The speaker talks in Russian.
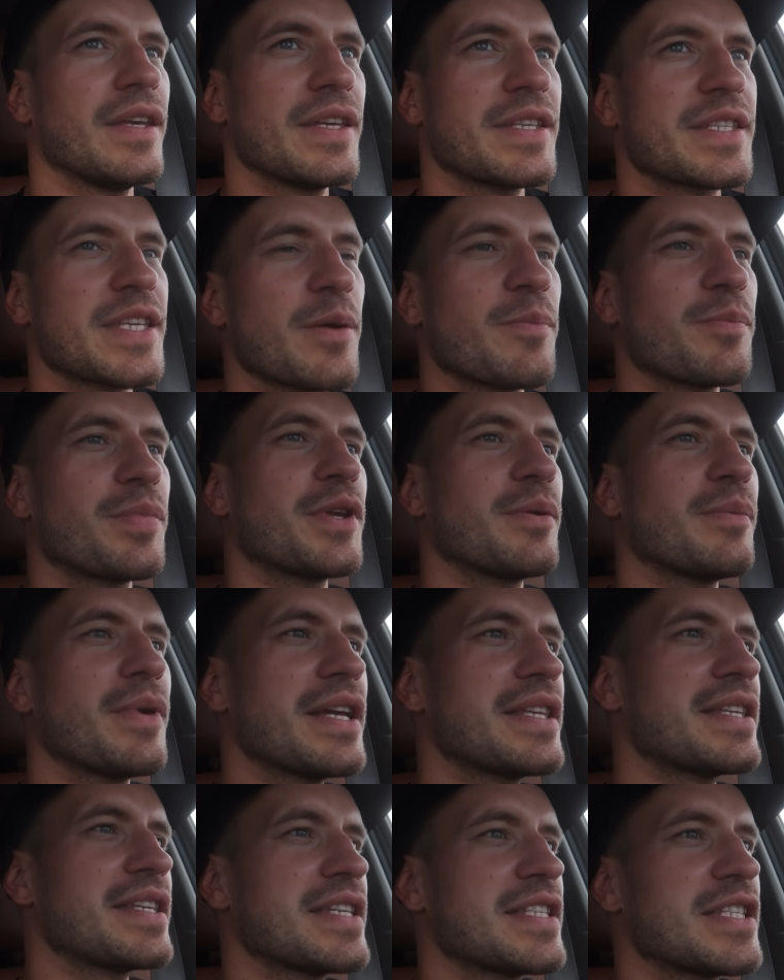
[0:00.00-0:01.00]
И сами
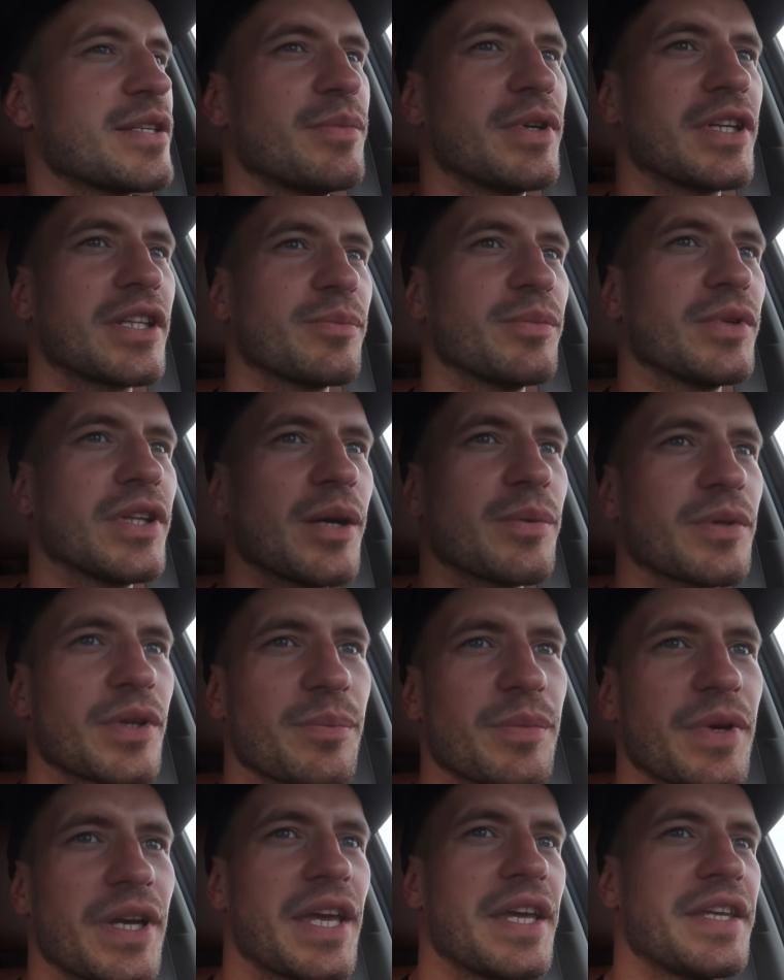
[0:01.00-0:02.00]
понимаете, если бы это была бы
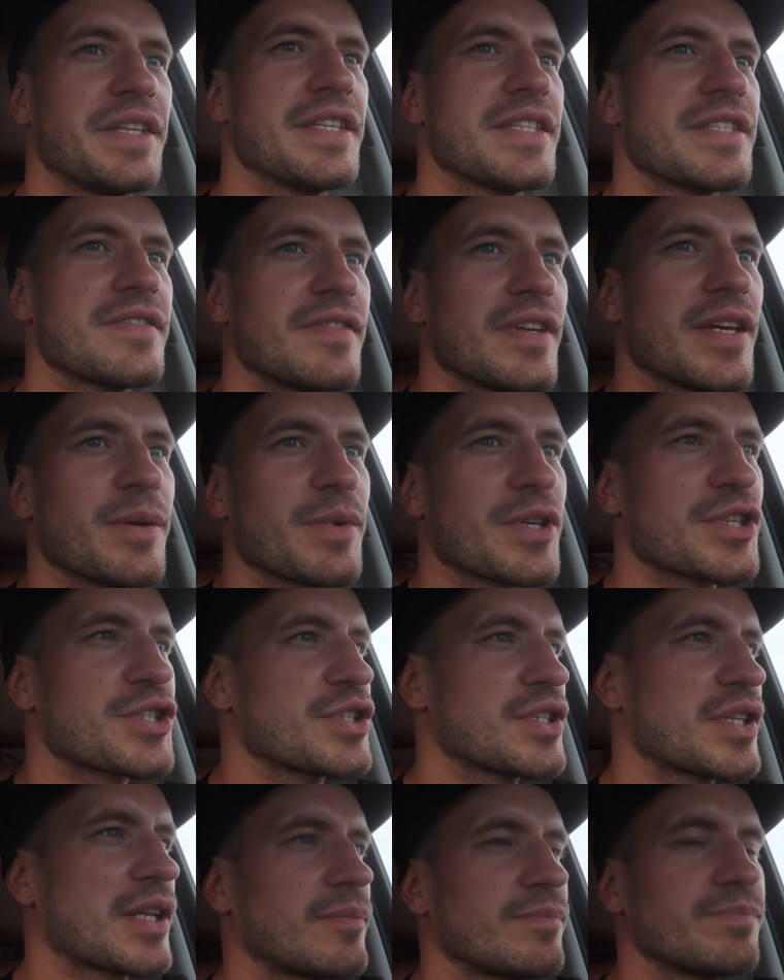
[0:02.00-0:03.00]
там моя единственная
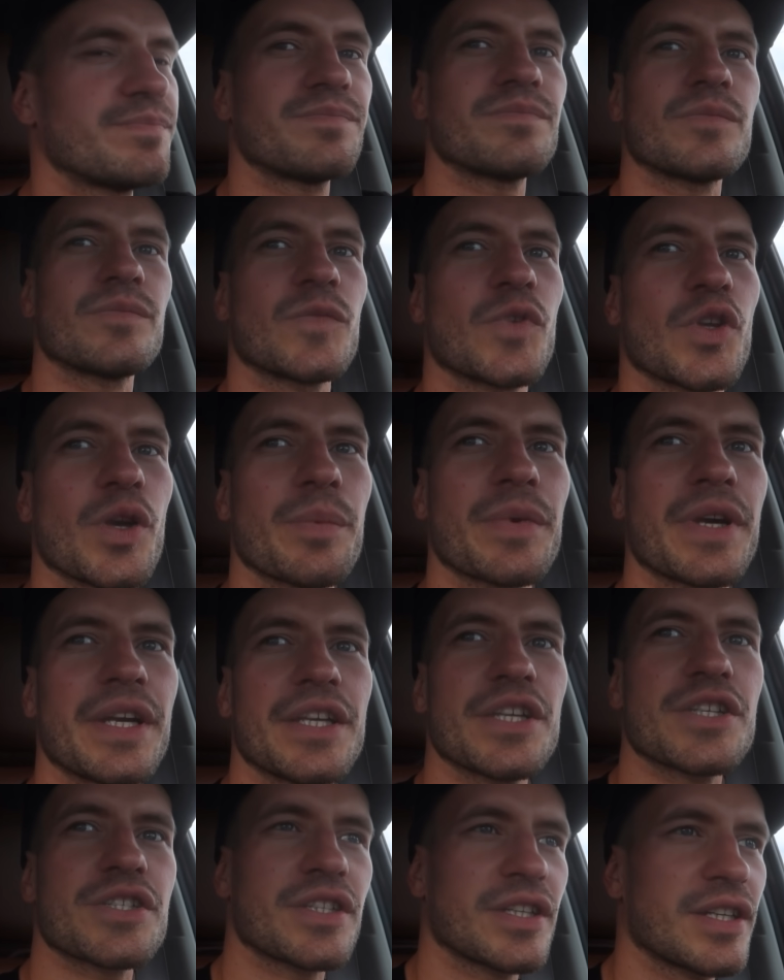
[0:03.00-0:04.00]
машина, то я бы,
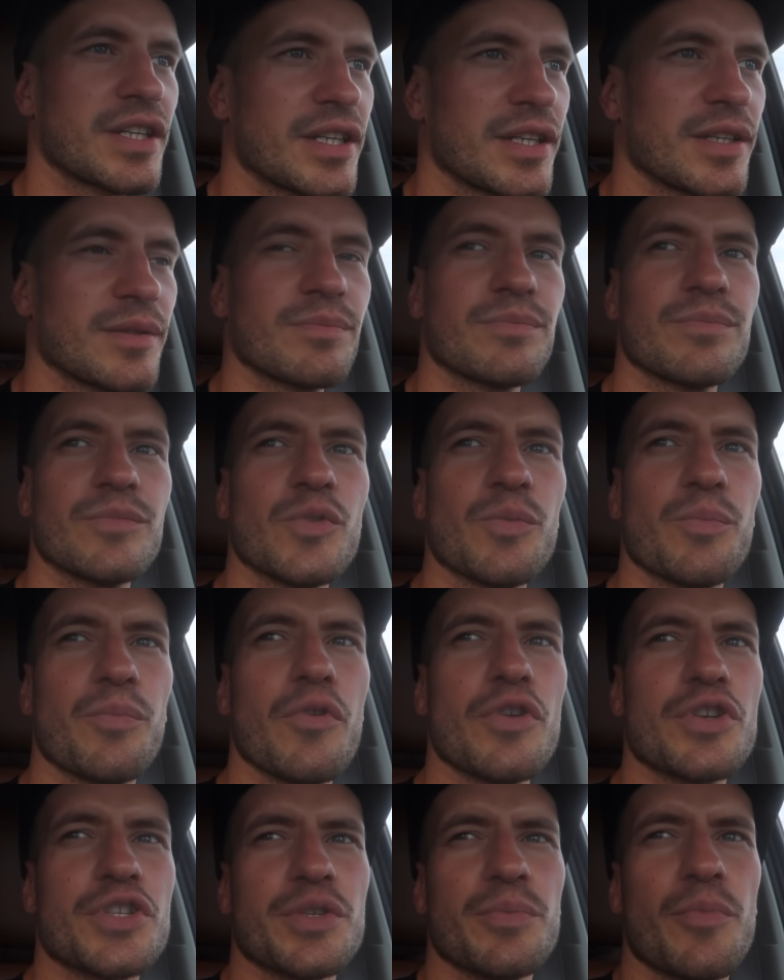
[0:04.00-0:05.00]
конечно, ну,
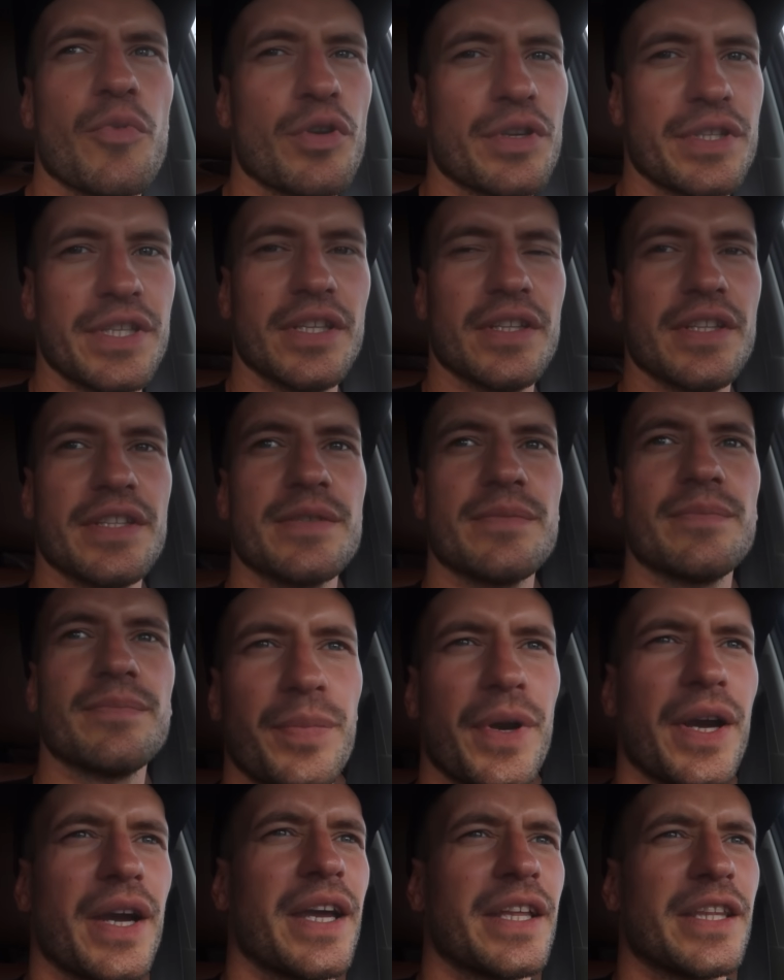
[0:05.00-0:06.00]
больше мог делать
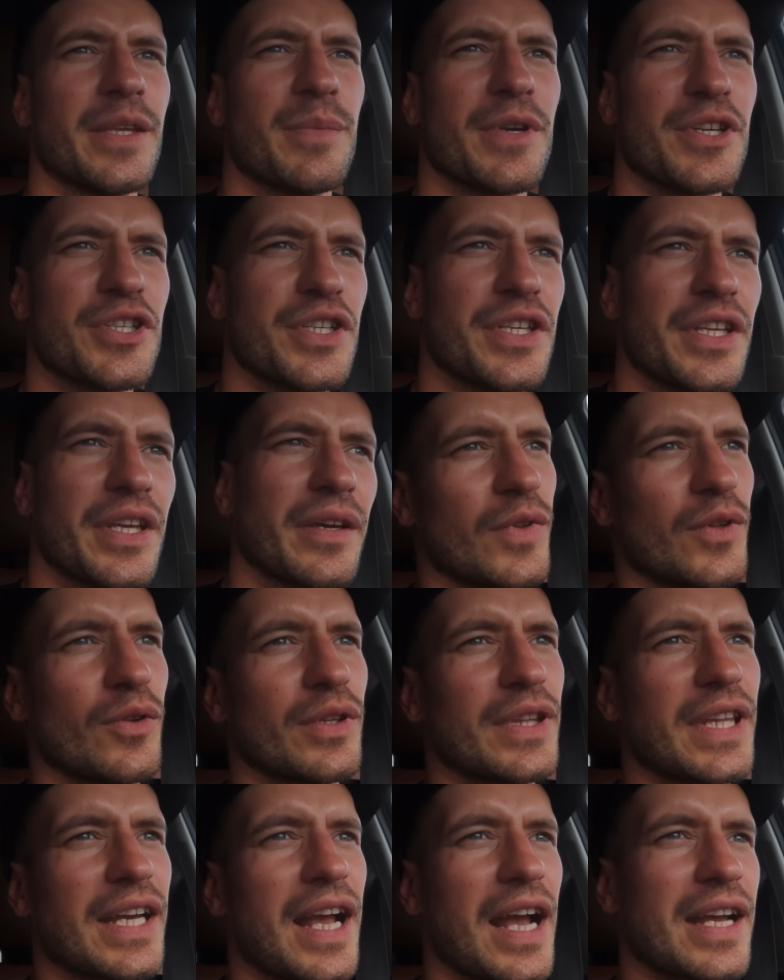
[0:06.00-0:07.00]
по этой машине.
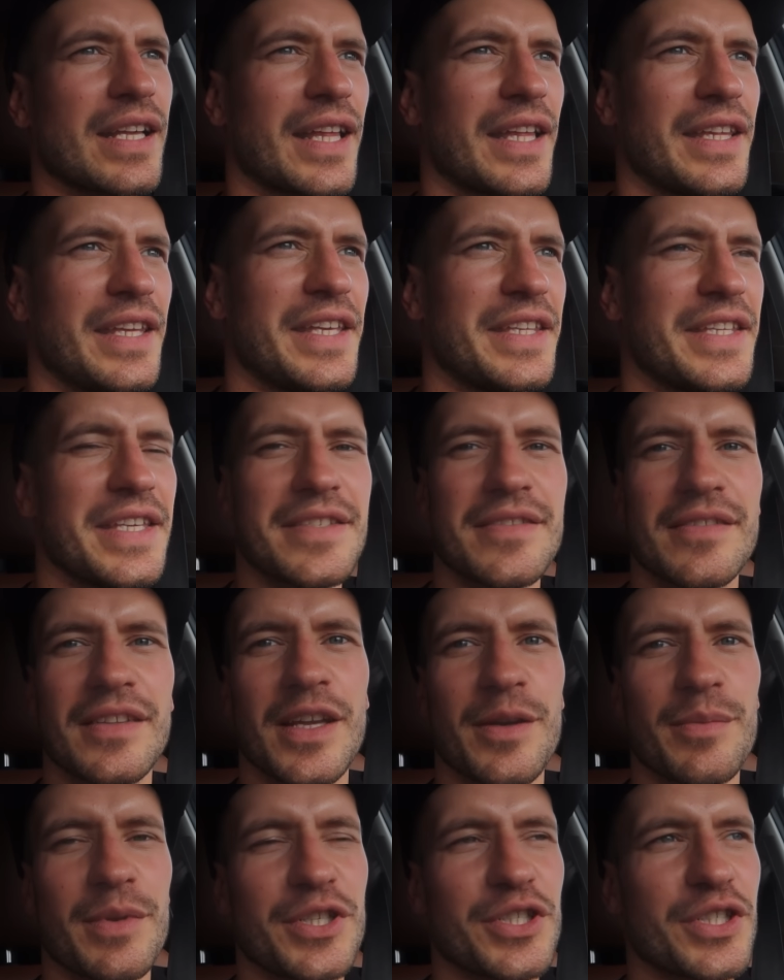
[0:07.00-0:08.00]
Но так как это не
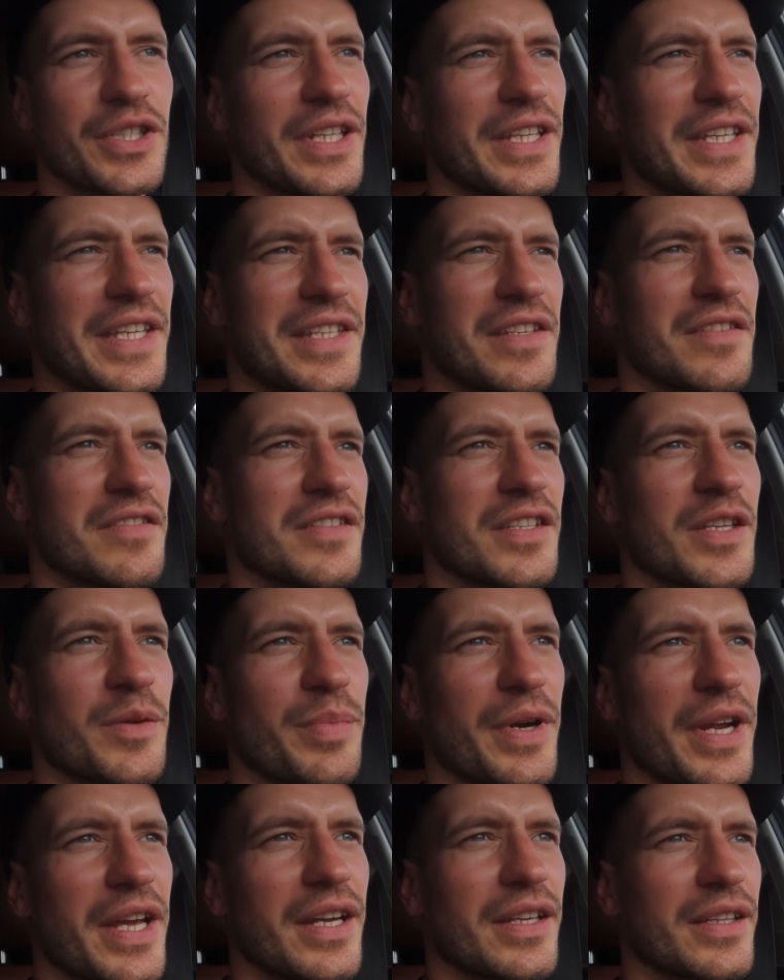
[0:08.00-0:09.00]
единственная машина, не единственный
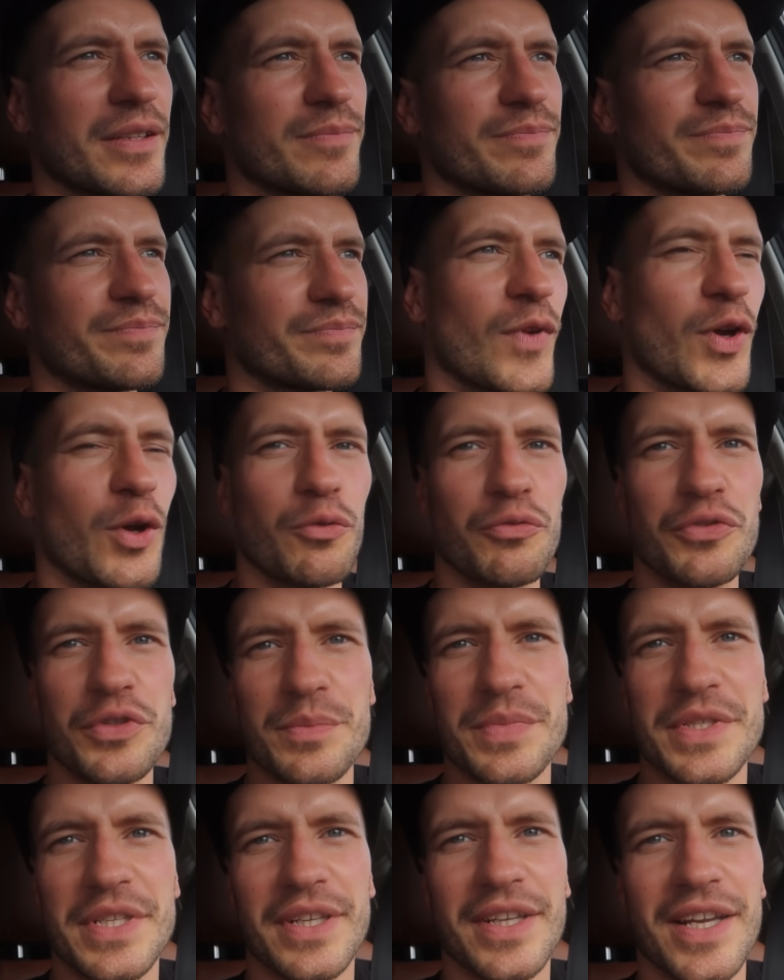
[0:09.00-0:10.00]
проект,
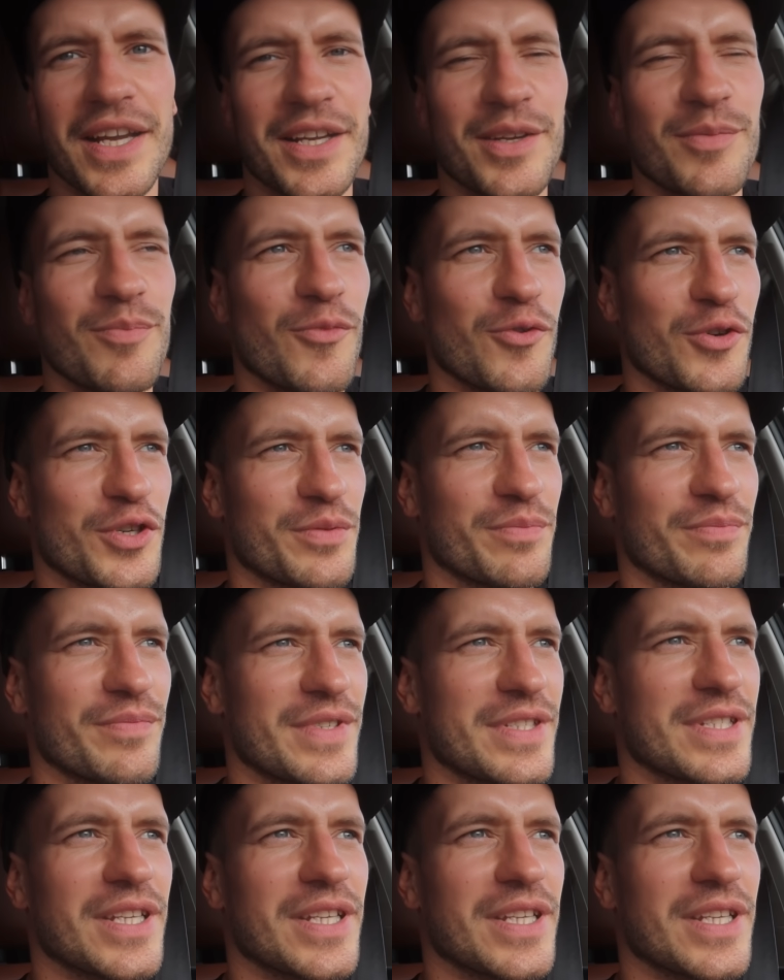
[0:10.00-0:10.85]
крутимся как можем.